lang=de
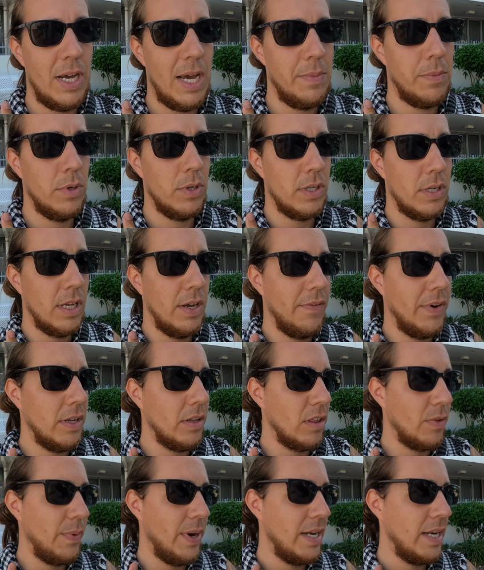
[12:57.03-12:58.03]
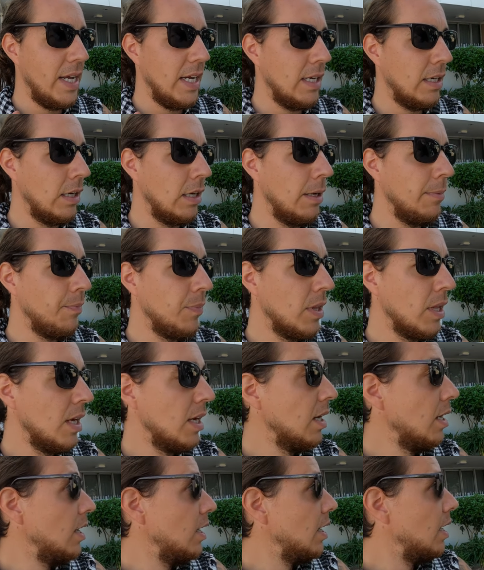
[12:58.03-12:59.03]
bleiben dort jeweils zwei Nächte.
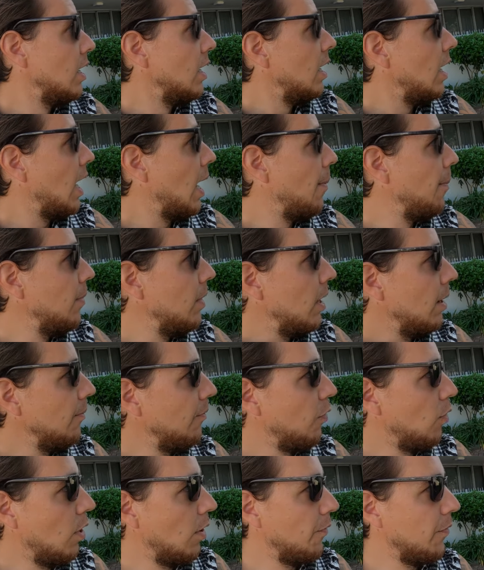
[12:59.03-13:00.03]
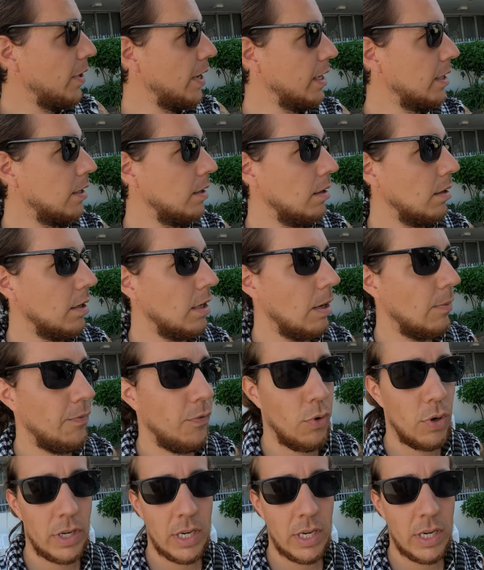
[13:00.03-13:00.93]
Haben im äh, Vorfeld, ich glaube